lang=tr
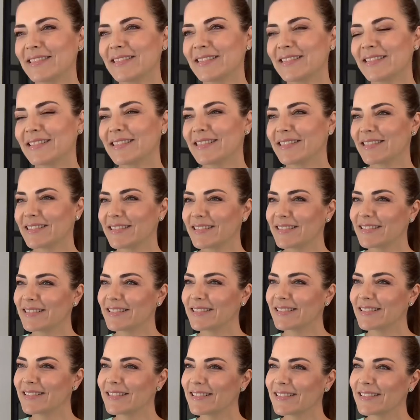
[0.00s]
Onun da ilk
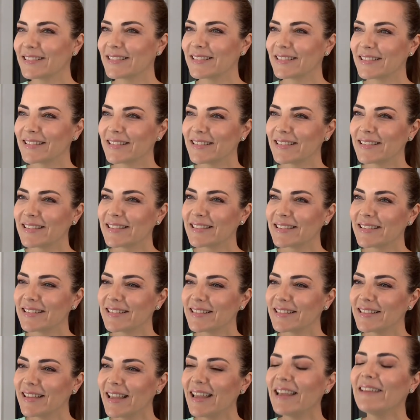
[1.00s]
mezuniyetini kutladığınız
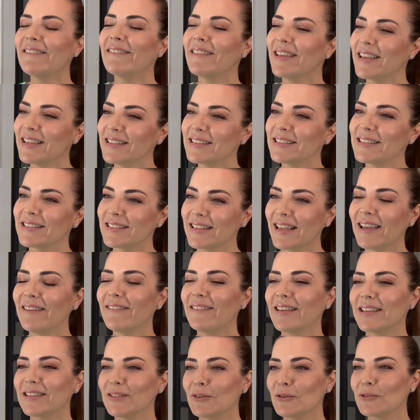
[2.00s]
geçtiğimiz Evet, günlerde.
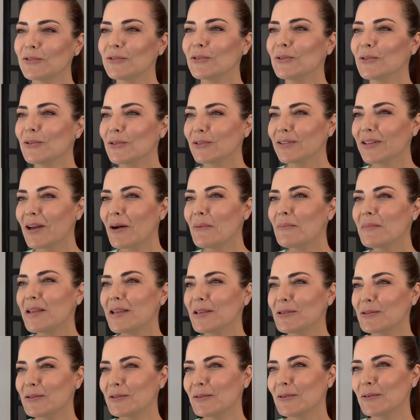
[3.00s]
evet. Nasıl Ortaokuldan geçti?
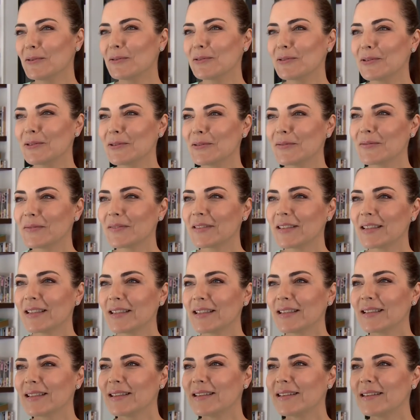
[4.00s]
mezun oldu. Güzel bir anı
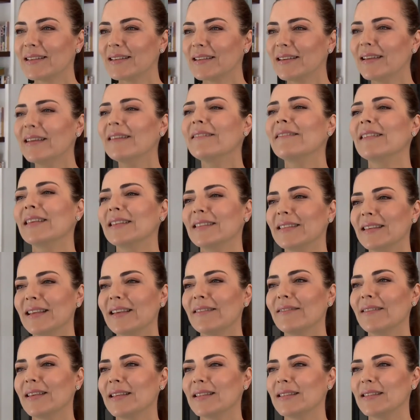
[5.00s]
olmuştur sizin için. Evet, de.
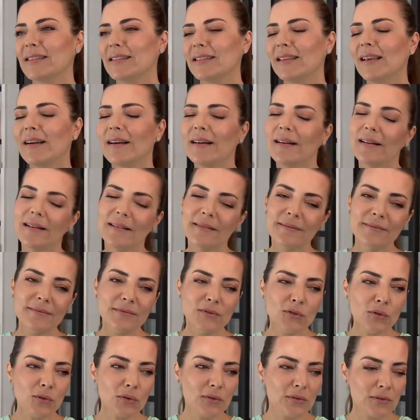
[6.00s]
evet. Ya
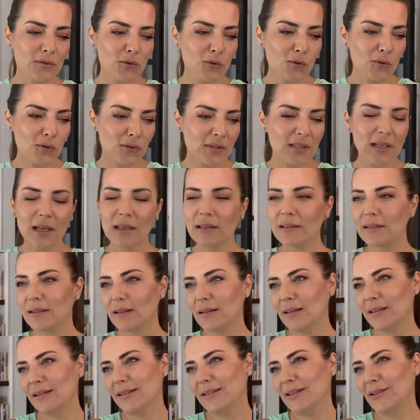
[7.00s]
çok duygusal
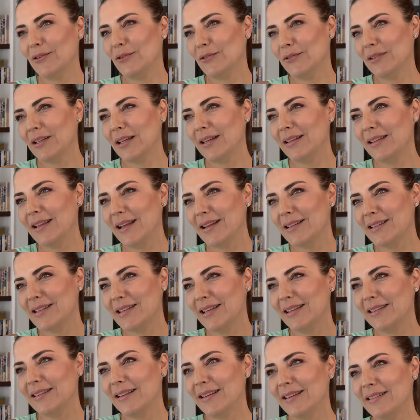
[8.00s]
anlar onlar
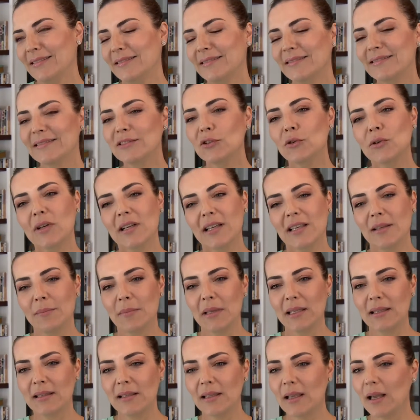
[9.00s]
gerçekten. Çok
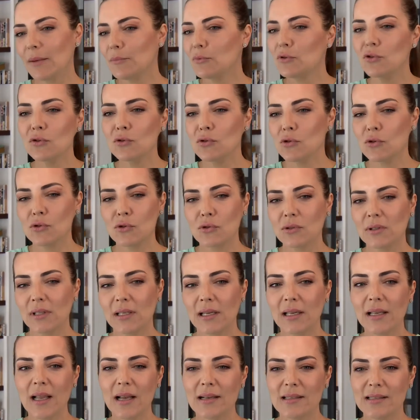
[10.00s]
kıymetli. Yani bütün
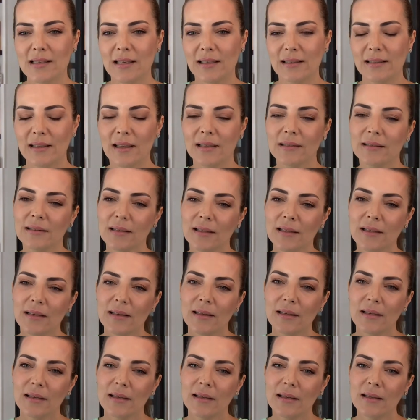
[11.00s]
çocuklara gerçekten
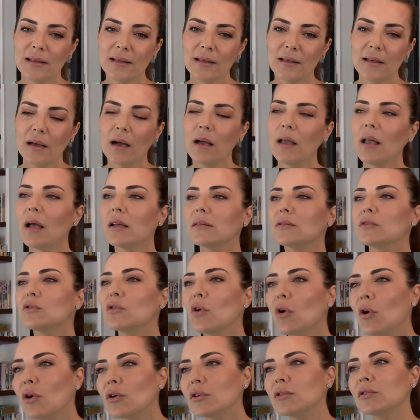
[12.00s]
e, hayat
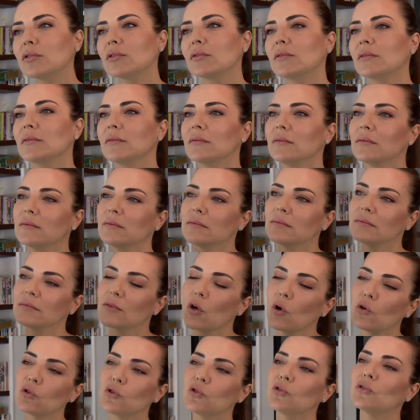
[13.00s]
zor,
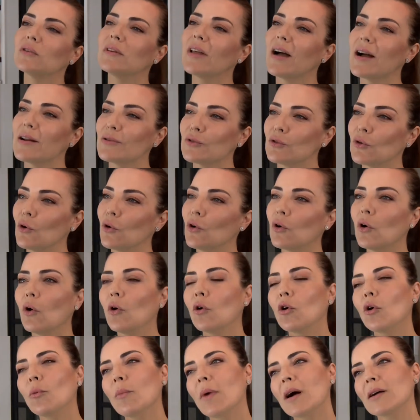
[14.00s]
koşullar zor,
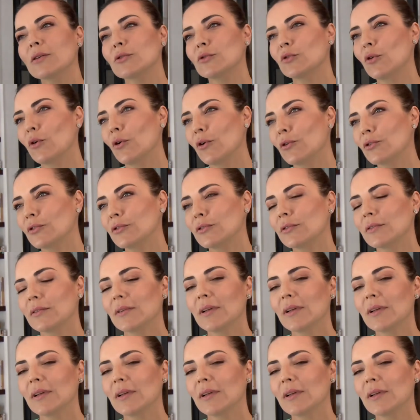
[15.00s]
okumak zor.